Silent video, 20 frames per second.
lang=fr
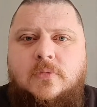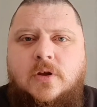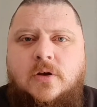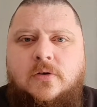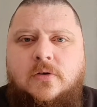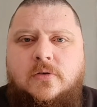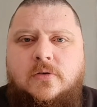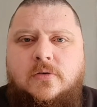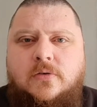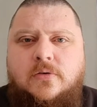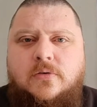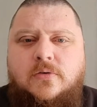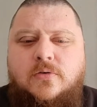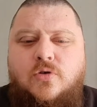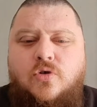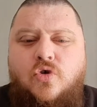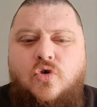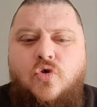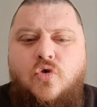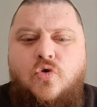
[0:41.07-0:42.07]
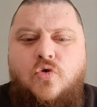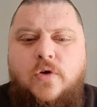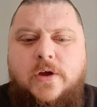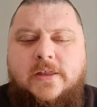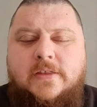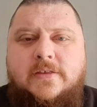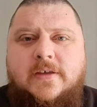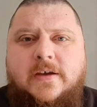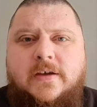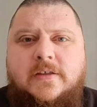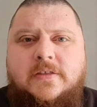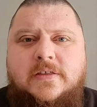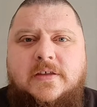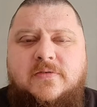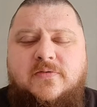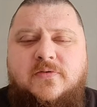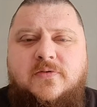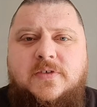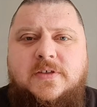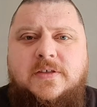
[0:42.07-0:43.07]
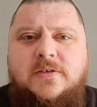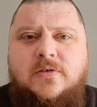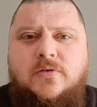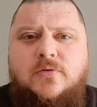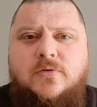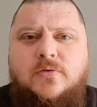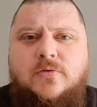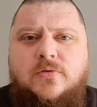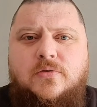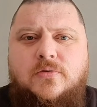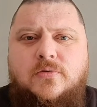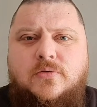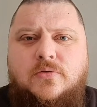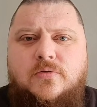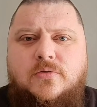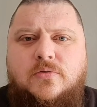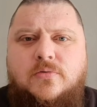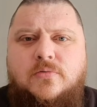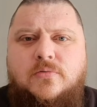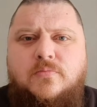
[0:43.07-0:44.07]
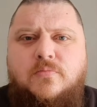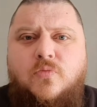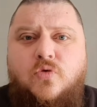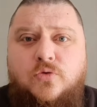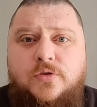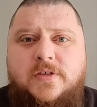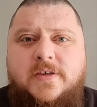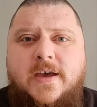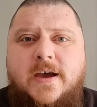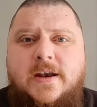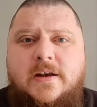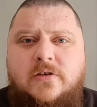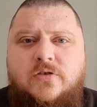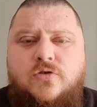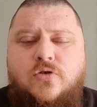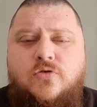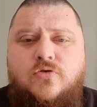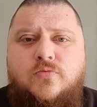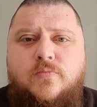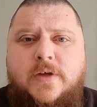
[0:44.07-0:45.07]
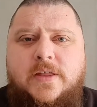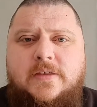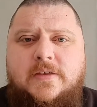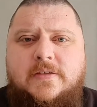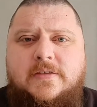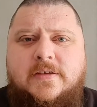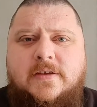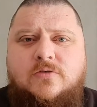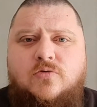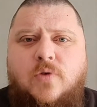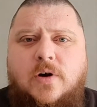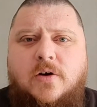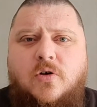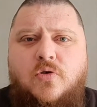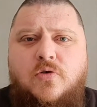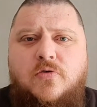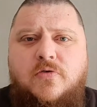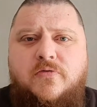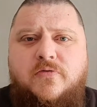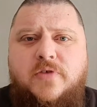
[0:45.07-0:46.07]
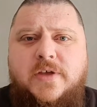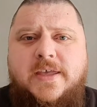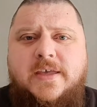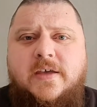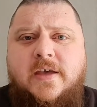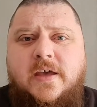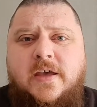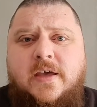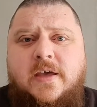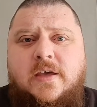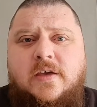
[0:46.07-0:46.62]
Euh, l'eau est un défi mondial que l'humanité doit relever.